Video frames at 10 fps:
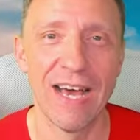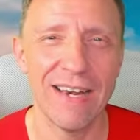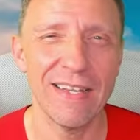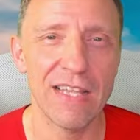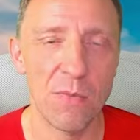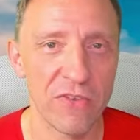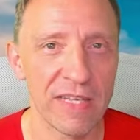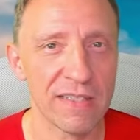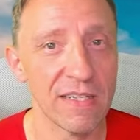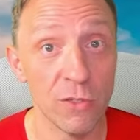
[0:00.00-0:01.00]
startet am
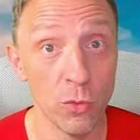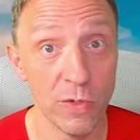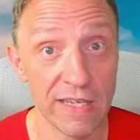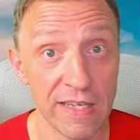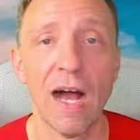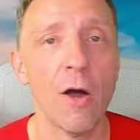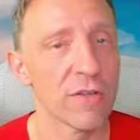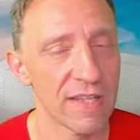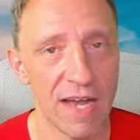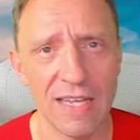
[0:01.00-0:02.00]
4. Juli.
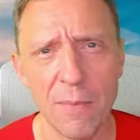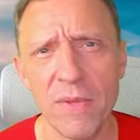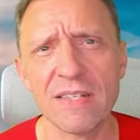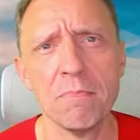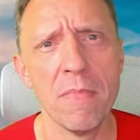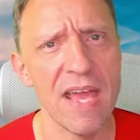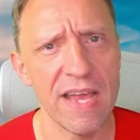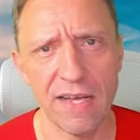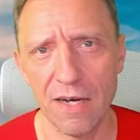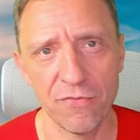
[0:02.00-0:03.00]
Auch da gibt es
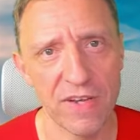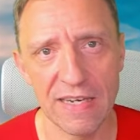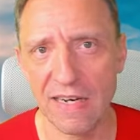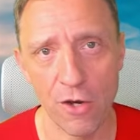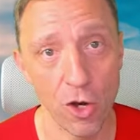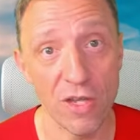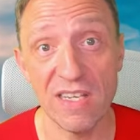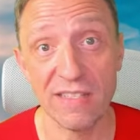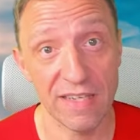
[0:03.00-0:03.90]
mega viele neue